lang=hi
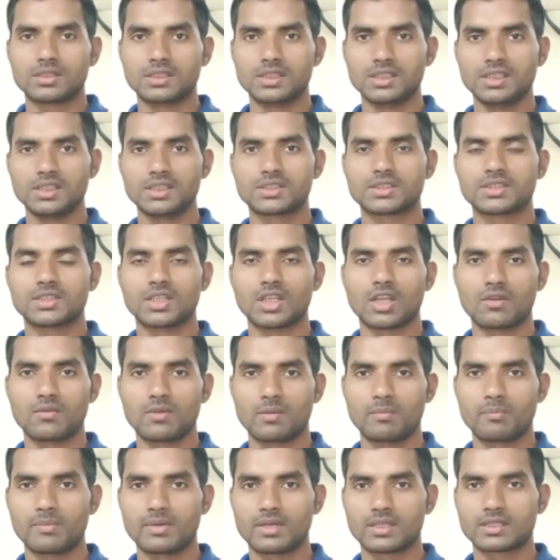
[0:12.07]
30
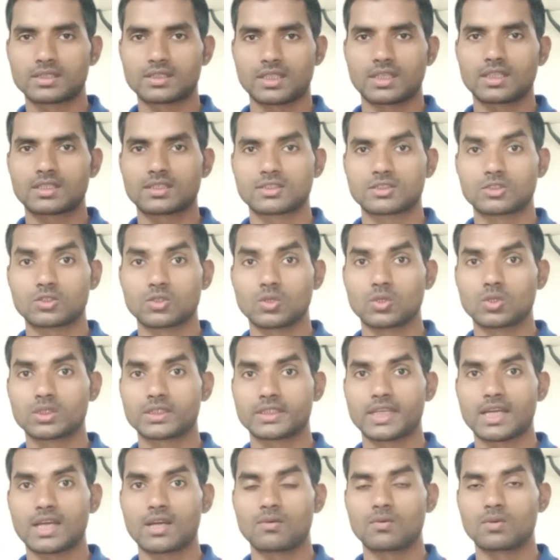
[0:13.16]
नवंबर तक तो
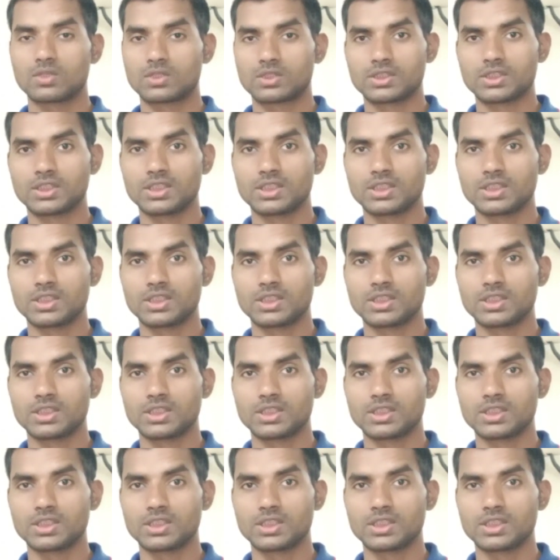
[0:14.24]
क्या वो